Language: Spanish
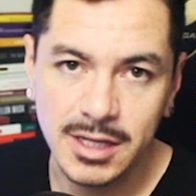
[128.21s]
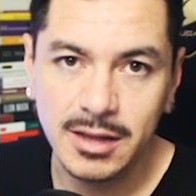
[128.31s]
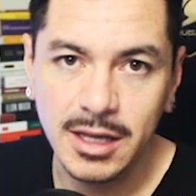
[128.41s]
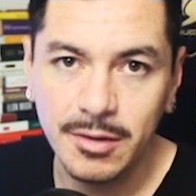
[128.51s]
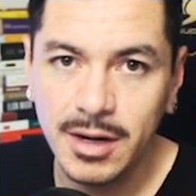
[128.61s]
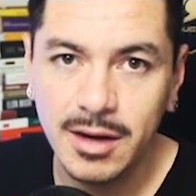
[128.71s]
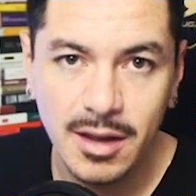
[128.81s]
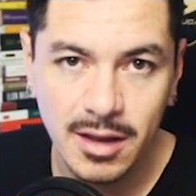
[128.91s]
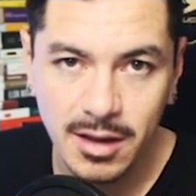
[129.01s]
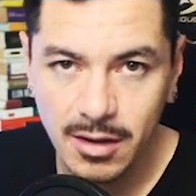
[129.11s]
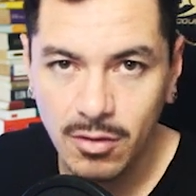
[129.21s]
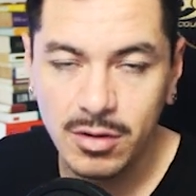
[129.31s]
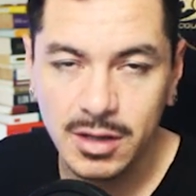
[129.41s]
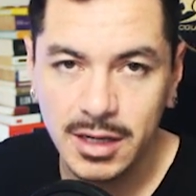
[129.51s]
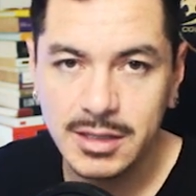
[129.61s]
se activan
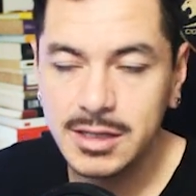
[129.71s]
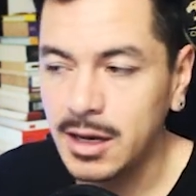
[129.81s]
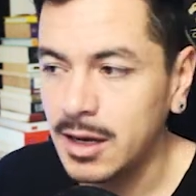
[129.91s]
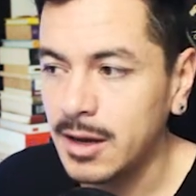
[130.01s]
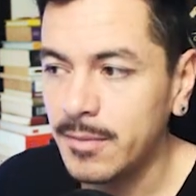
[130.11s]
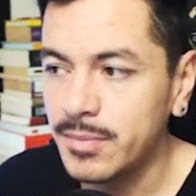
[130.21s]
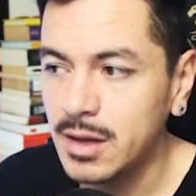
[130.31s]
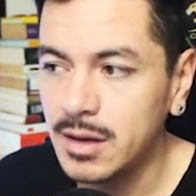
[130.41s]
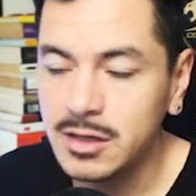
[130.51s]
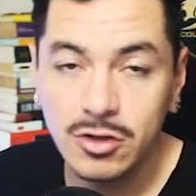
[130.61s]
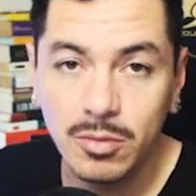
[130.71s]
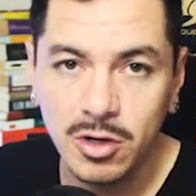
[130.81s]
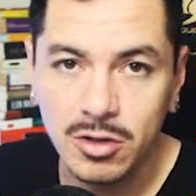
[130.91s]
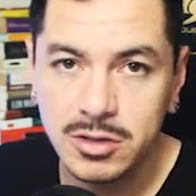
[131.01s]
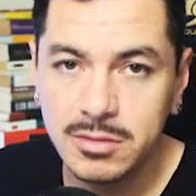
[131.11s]
órdenes eh, stop
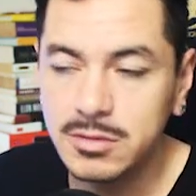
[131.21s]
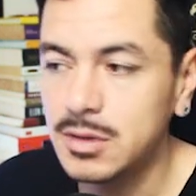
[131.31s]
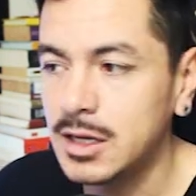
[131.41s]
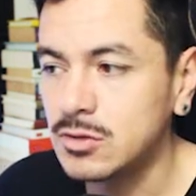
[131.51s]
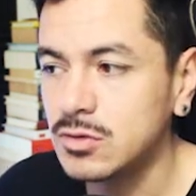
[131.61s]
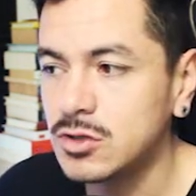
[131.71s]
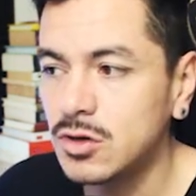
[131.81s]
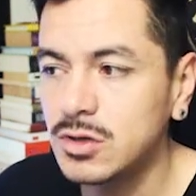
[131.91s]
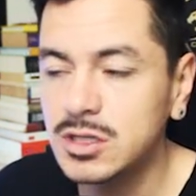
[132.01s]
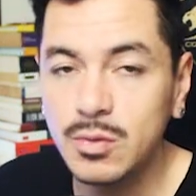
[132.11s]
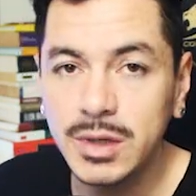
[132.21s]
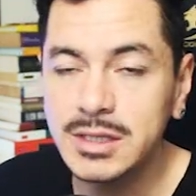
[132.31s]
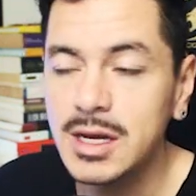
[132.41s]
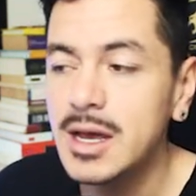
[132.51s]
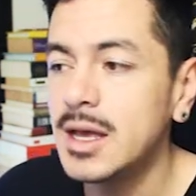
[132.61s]
loss. Es un short
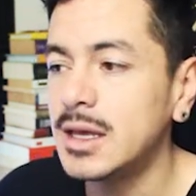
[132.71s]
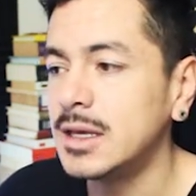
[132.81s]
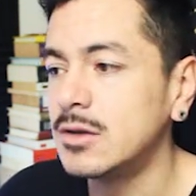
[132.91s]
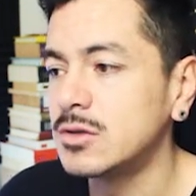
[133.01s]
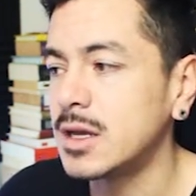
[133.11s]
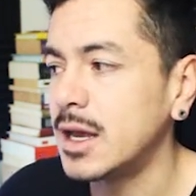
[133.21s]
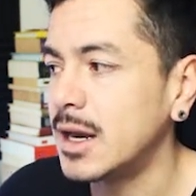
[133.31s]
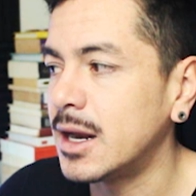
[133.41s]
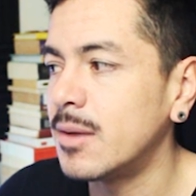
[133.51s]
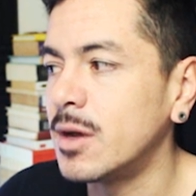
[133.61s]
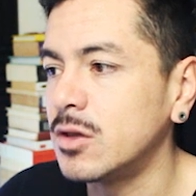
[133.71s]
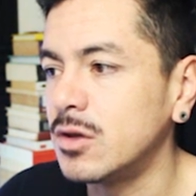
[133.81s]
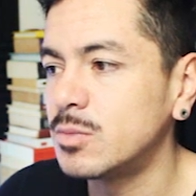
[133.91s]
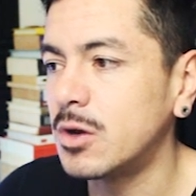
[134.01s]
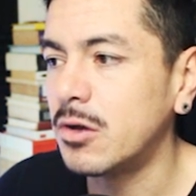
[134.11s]
squeeze y nos genera
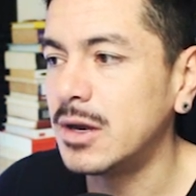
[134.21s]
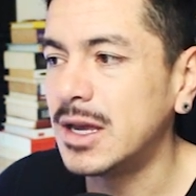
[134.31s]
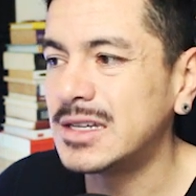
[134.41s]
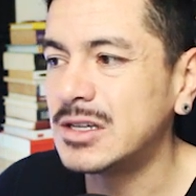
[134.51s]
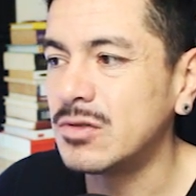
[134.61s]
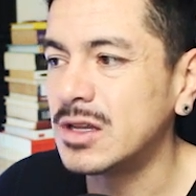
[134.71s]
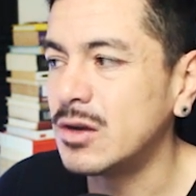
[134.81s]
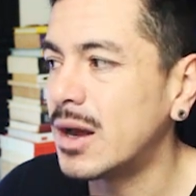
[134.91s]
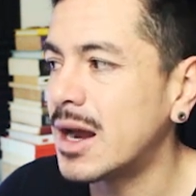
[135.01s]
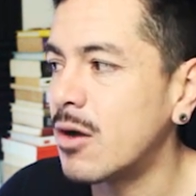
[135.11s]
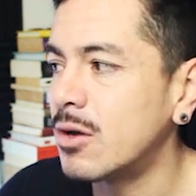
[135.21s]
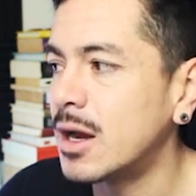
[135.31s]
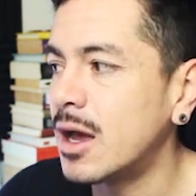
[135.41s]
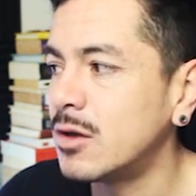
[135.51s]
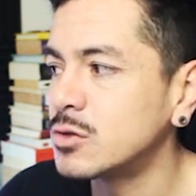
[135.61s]
mayores probabilidades de continuar
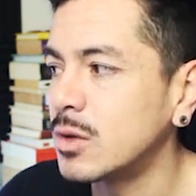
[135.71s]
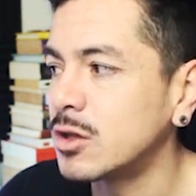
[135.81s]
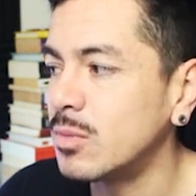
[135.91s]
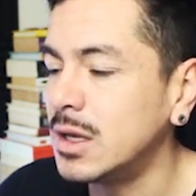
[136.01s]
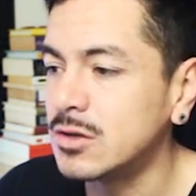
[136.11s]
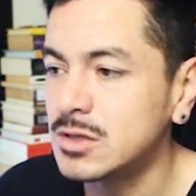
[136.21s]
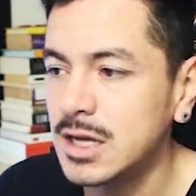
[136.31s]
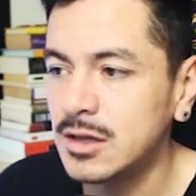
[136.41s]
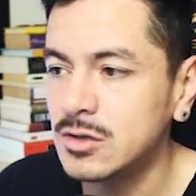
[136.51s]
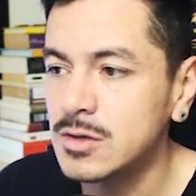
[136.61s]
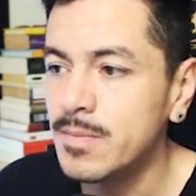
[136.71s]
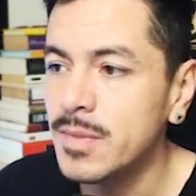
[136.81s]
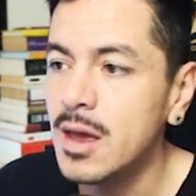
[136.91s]
ahora a los 4200.